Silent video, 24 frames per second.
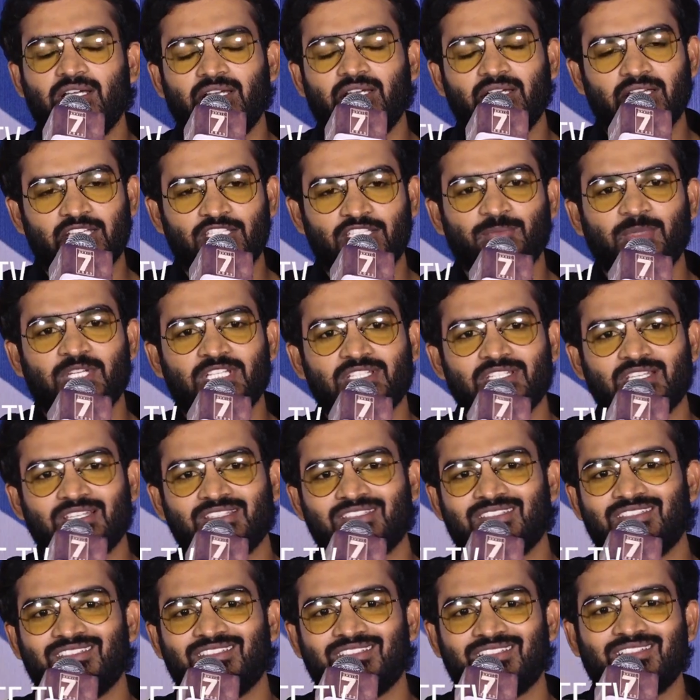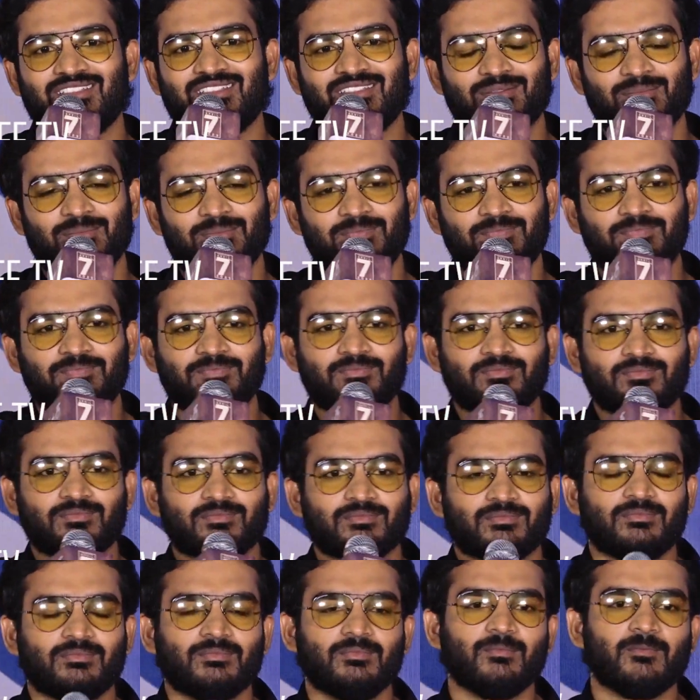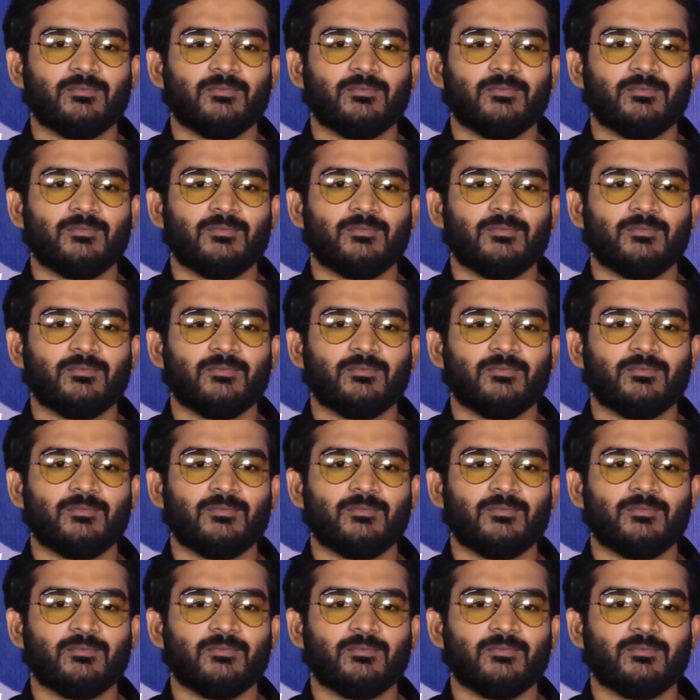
ఎక్స్పెక్ట్ చేస్తాను సార్ రీసెంట్గా